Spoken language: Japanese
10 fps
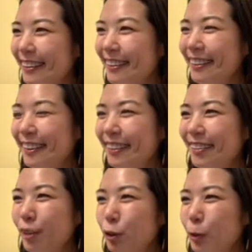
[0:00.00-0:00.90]
稲
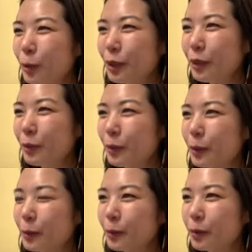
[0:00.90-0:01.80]
をドリンクに
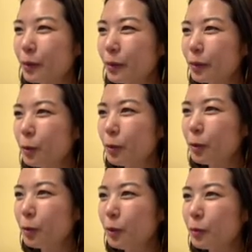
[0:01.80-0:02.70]
する。これは
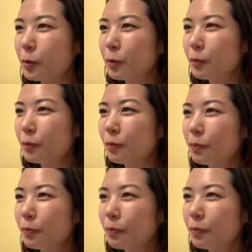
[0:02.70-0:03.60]
どうなる。
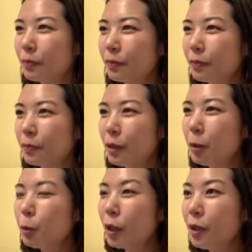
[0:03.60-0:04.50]
あ
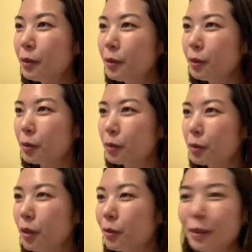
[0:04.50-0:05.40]
これハテナです。
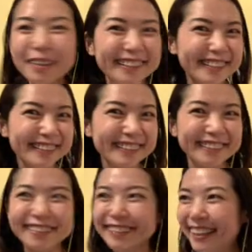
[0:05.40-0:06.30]
新しいやつ
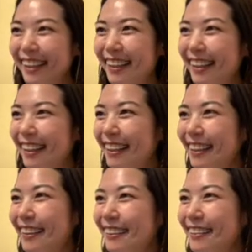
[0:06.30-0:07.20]
ですね
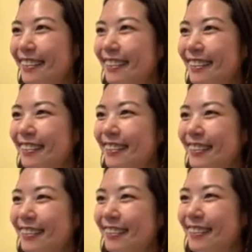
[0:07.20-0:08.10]
え。何ができるんや
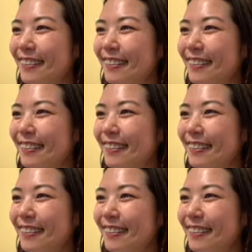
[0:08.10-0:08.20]
ろう。